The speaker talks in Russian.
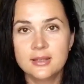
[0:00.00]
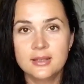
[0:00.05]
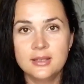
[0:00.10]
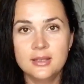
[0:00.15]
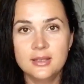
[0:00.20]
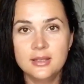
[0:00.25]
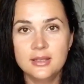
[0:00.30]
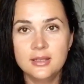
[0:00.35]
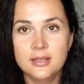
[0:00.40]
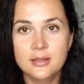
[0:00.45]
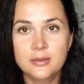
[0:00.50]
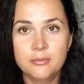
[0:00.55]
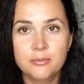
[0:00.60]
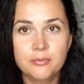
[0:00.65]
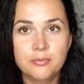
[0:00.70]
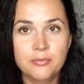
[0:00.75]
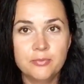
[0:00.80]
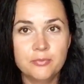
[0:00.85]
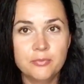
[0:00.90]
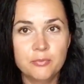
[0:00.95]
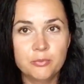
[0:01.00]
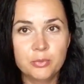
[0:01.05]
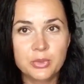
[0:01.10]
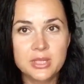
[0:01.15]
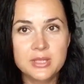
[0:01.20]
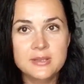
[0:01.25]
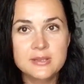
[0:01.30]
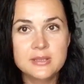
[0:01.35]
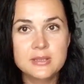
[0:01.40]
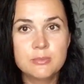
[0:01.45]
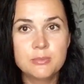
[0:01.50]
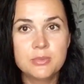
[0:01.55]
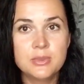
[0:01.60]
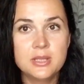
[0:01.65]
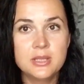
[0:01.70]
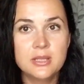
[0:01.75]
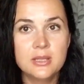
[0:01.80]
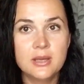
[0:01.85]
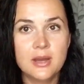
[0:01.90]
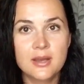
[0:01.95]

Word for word: И, в принципе,